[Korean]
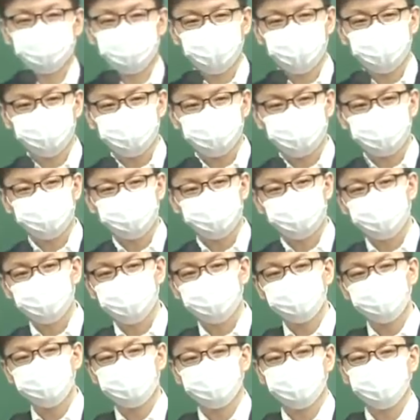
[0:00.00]
사회 문제 중에
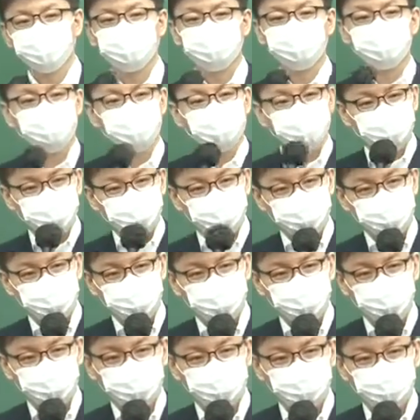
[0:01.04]
일부를 고를 수밖에
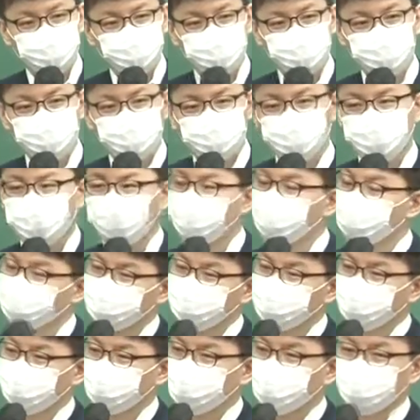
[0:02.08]
없어요. 다
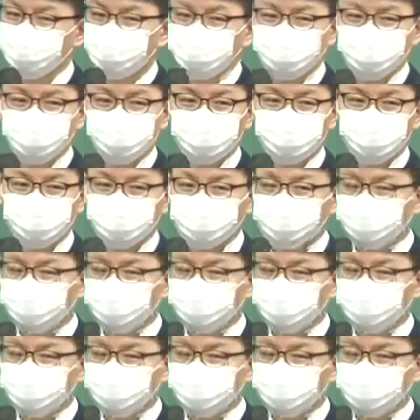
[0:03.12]
못해 해결 안 돼.